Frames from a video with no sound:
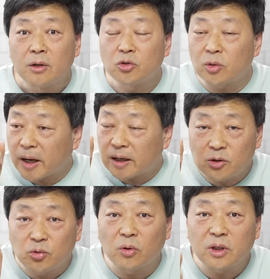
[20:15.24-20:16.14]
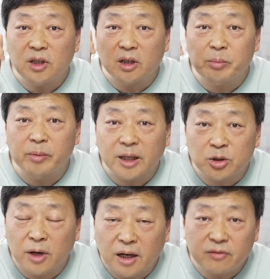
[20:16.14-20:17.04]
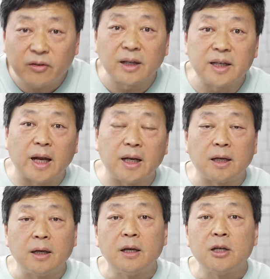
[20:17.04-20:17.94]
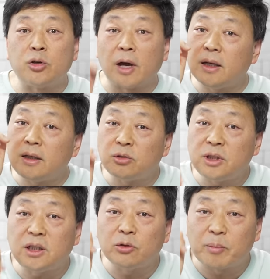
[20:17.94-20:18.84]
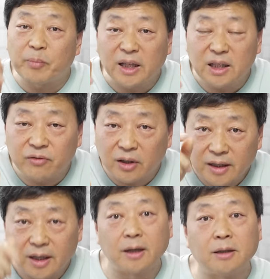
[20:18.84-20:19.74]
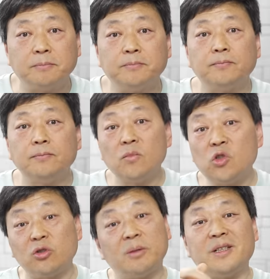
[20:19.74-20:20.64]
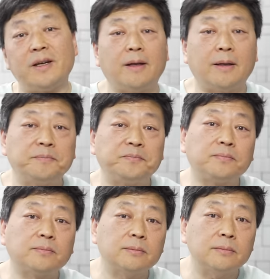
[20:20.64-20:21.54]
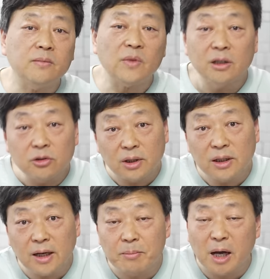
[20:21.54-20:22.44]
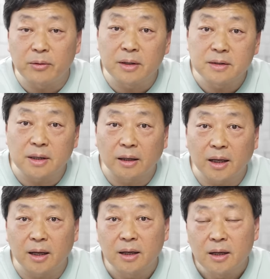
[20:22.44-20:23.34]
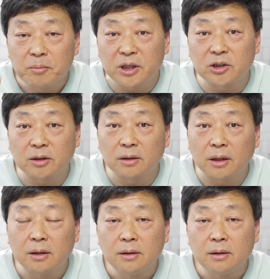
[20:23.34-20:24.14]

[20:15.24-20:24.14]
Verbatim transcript: 说白了，如果你要是不把权力放在眼里，权力就一定会把你放在眼里，就这么简单。所以你看，马云这两年被折腾的